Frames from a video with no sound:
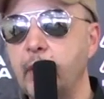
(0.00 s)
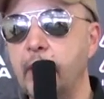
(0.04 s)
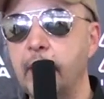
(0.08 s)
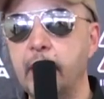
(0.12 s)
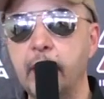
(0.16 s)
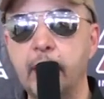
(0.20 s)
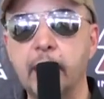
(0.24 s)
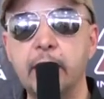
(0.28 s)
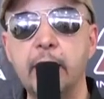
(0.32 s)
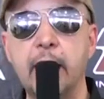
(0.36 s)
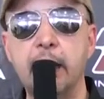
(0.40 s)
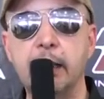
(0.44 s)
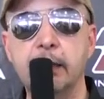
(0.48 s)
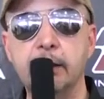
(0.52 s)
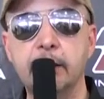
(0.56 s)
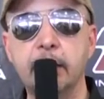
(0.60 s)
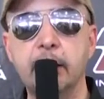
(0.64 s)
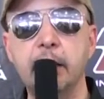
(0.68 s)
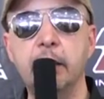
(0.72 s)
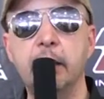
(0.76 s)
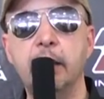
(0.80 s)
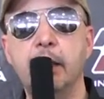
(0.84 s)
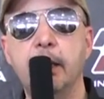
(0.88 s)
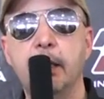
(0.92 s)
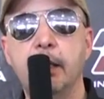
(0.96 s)
ed
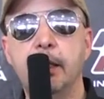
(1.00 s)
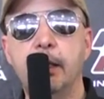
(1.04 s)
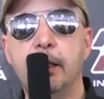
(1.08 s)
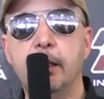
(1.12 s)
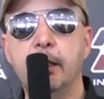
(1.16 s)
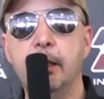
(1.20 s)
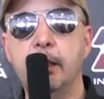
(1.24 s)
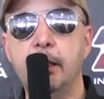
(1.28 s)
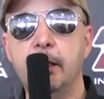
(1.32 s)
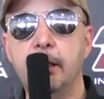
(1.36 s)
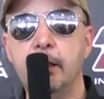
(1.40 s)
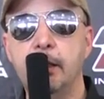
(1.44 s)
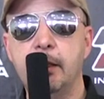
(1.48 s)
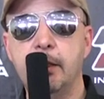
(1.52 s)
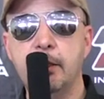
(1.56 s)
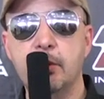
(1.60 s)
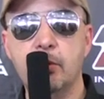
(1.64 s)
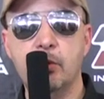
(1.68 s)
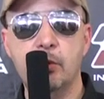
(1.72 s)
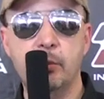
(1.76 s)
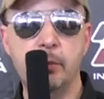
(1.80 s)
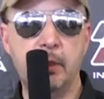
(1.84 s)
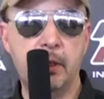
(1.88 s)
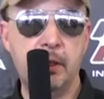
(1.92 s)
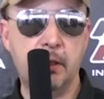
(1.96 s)
altri e
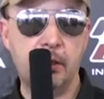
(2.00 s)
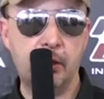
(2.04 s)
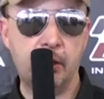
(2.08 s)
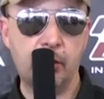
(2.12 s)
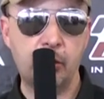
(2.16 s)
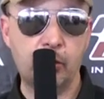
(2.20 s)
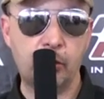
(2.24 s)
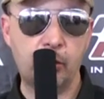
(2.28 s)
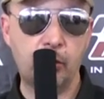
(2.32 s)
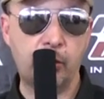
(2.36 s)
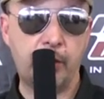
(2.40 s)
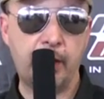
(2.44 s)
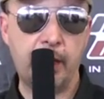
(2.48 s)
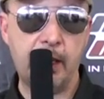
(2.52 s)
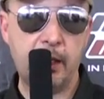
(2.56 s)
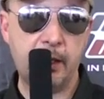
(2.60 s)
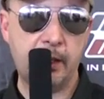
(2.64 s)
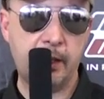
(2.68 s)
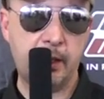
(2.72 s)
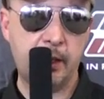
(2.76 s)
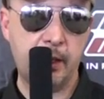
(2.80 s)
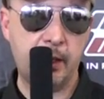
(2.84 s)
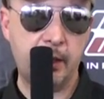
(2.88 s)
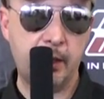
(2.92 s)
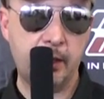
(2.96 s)
insomma ricordo che
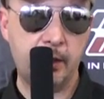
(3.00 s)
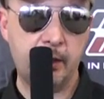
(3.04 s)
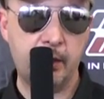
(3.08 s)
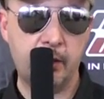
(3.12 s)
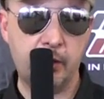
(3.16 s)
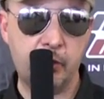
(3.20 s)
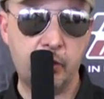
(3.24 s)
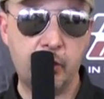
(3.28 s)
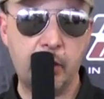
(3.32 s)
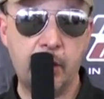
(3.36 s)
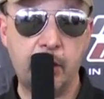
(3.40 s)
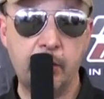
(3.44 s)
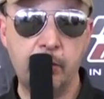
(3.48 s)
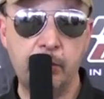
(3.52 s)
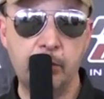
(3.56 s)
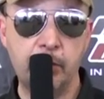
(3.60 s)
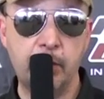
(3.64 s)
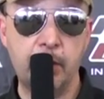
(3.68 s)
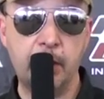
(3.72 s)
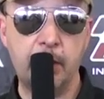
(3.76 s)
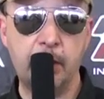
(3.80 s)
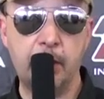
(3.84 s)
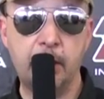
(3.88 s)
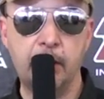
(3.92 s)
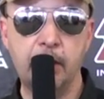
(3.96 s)
anche eh, c'è un,
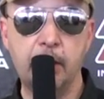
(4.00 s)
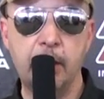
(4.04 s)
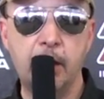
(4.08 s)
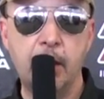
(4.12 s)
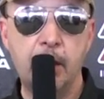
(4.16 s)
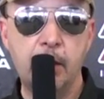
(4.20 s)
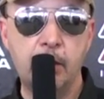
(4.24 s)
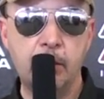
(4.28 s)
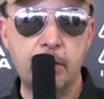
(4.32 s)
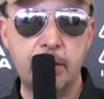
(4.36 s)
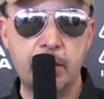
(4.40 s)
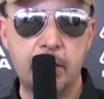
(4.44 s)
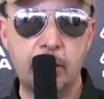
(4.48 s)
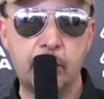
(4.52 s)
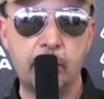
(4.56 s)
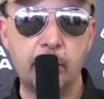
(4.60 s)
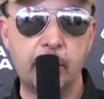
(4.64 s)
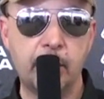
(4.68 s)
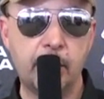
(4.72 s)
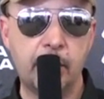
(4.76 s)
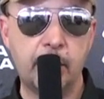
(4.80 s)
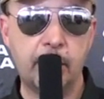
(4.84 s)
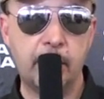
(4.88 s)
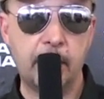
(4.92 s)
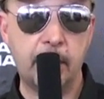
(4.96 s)
eh, un,
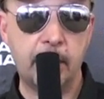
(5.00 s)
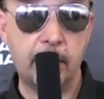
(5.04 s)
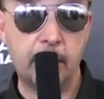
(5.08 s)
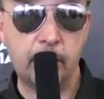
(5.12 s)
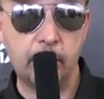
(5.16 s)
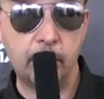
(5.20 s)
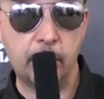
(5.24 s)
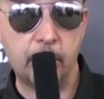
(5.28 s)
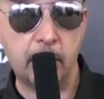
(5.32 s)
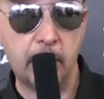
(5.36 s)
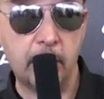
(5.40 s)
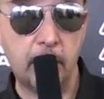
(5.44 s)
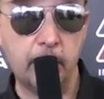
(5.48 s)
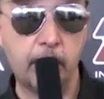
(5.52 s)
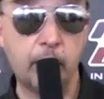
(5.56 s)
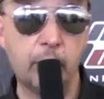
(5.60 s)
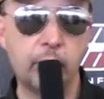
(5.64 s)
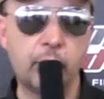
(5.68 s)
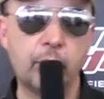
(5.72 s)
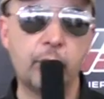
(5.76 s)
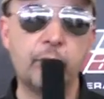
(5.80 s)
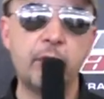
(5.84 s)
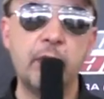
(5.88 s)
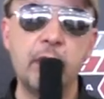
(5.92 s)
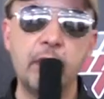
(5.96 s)
settore dedicato alle
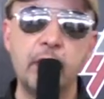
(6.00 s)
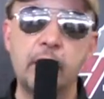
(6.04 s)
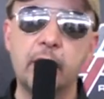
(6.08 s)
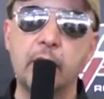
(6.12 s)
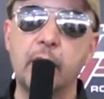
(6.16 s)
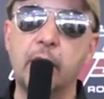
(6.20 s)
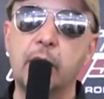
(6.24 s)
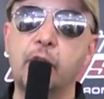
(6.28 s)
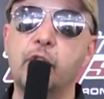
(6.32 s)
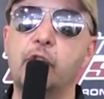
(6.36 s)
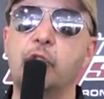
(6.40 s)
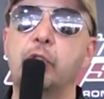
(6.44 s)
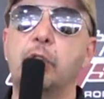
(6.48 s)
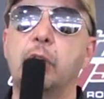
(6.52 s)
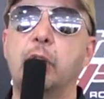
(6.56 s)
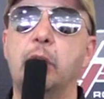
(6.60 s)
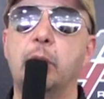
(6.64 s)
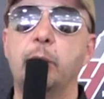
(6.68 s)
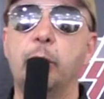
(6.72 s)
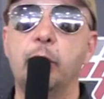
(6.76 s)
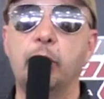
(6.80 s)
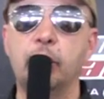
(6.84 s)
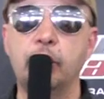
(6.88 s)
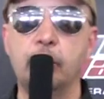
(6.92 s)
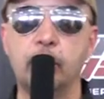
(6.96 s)
moto vintage, alle
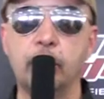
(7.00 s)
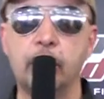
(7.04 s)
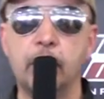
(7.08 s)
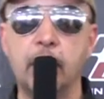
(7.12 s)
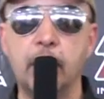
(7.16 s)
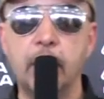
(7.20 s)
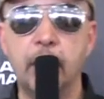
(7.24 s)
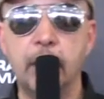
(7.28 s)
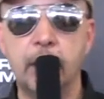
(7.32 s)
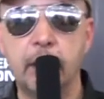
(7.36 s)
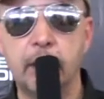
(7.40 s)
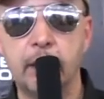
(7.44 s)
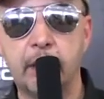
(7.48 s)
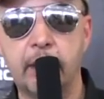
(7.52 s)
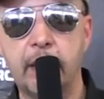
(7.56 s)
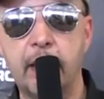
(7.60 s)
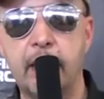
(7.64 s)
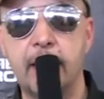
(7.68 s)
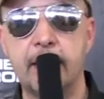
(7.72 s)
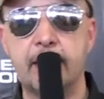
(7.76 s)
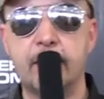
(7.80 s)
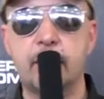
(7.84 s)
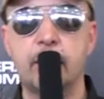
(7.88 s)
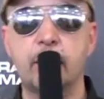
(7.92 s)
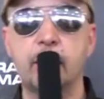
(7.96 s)
moto eh,
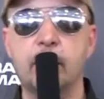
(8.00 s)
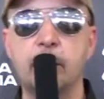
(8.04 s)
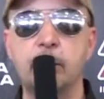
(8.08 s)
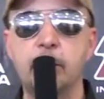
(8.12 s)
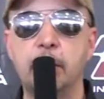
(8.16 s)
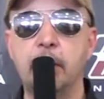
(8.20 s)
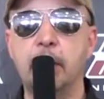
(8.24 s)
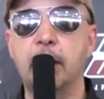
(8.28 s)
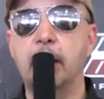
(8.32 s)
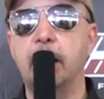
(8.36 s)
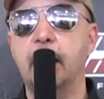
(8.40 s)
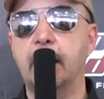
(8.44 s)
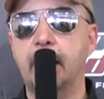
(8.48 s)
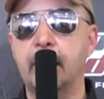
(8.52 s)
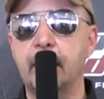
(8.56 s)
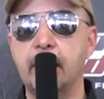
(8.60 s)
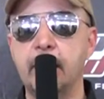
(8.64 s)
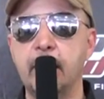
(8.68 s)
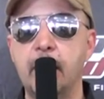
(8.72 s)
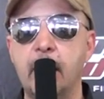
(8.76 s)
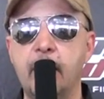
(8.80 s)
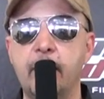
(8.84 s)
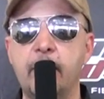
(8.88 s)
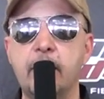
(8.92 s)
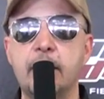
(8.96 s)
custom, all'Harley
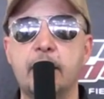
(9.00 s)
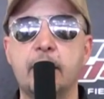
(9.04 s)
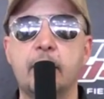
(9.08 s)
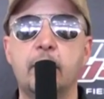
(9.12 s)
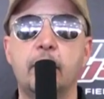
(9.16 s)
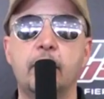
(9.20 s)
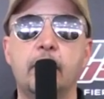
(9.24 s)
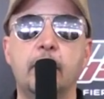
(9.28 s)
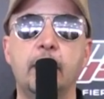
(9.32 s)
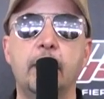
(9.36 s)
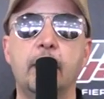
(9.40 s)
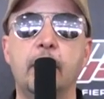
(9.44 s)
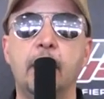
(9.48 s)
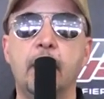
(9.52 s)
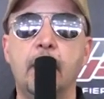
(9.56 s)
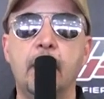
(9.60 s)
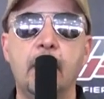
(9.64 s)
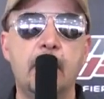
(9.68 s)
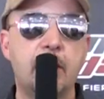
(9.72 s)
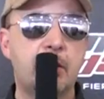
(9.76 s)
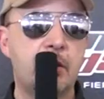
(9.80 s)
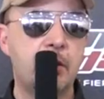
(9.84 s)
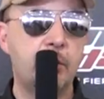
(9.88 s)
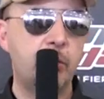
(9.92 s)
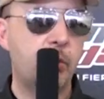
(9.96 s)
Davidson,
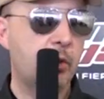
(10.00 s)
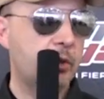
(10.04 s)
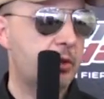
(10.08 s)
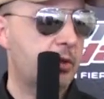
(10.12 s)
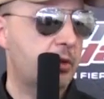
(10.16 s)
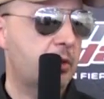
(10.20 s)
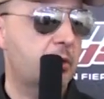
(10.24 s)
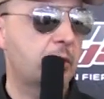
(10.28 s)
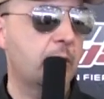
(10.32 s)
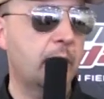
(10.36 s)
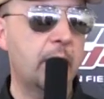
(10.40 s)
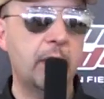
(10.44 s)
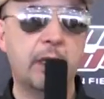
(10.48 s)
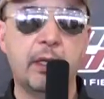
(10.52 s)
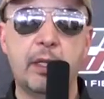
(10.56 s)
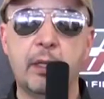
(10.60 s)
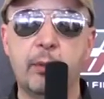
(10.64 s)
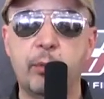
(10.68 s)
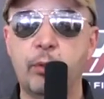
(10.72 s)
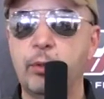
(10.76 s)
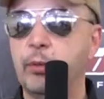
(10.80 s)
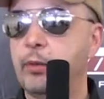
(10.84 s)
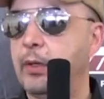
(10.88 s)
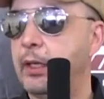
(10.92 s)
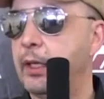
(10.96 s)
si possono anche
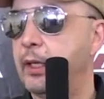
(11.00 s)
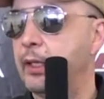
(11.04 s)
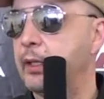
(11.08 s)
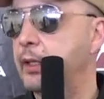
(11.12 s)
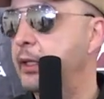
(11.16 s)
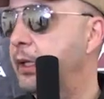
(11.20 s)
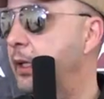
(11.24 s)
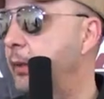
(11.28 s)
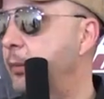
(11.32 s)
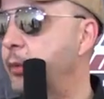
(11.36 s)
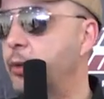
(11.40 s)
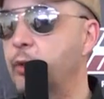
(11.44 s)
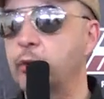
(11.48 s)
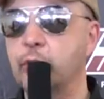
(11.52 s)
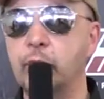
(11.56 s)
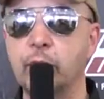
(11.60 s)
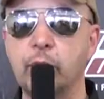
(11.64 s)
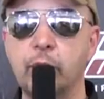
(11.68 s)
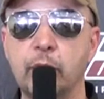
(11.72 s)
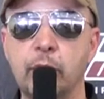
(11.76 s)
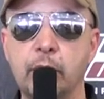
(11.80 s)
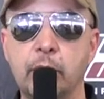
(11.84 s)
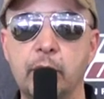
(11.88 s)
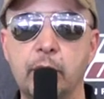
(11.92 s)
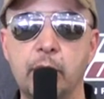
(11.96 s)
provare delle
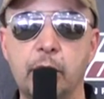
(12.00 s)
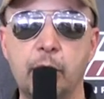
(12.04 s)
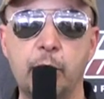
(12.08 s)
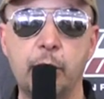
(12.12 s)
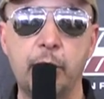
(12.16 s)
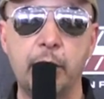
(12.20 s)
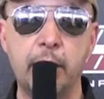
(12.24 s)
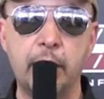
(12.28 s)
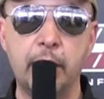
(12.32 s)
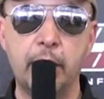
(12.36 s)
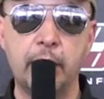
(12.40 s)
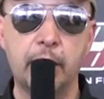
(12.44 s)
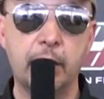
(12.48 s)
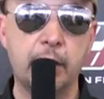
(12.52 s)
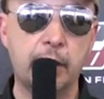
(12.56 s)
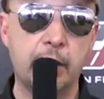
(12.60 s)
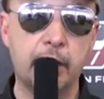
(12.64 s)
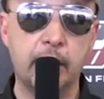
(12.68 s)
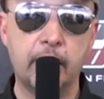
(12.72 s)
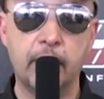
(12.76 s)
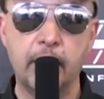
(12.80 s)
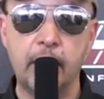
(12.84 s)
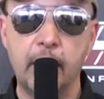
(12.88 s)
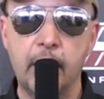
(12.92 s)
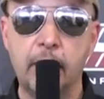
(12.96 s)
moto eh, qui
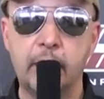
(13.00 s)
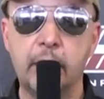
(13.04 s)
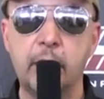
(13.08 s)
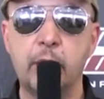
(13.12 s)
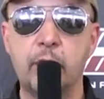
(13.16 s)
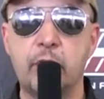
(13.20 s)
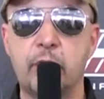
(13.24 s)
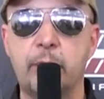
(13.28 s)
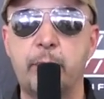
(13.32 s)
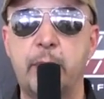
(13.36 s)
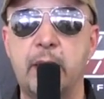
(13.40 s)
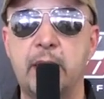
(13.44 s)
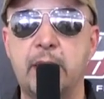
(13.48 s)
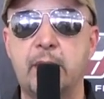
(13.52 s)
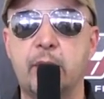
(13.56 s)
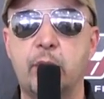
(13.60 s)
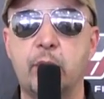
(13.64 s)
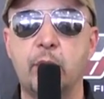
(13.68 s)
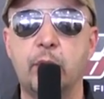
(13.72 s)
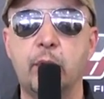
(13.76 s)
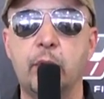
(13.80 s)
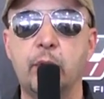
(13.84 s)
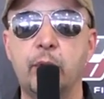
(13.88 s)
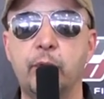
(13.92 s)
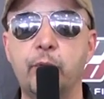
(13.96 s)
eh, nello
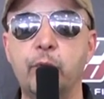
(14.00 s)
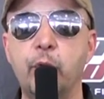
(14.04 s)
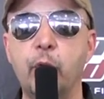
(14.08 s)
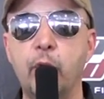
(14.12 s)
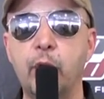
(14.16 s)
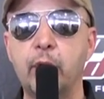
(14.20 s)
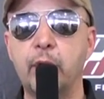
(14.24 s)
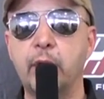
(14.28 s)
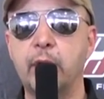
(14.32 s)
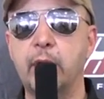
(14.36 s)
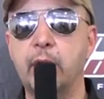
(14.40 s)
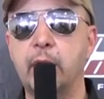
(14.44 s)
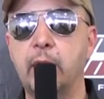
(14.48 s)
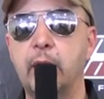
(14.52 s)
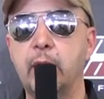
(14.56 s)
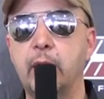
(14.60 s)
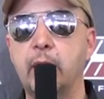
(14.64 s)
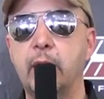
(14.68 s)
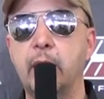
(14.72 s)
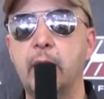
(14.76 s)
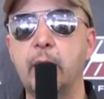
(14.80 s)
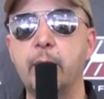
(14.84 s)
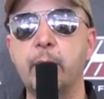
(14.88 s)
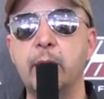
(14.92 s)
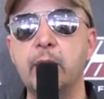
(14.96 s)
spazio fuori
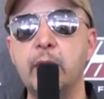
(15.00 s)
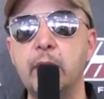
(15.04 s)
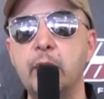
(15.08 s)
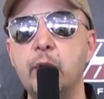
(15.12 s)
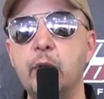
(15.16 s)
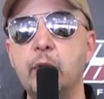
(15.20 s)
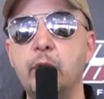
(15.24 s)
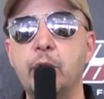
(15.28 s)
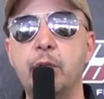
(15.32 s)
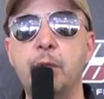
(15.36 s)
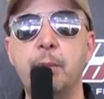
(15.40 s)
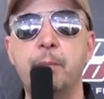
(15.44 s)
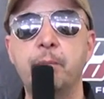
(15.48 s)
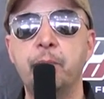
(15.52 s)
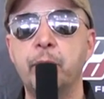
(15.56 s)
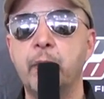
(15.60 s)
alla, ai padiglioni,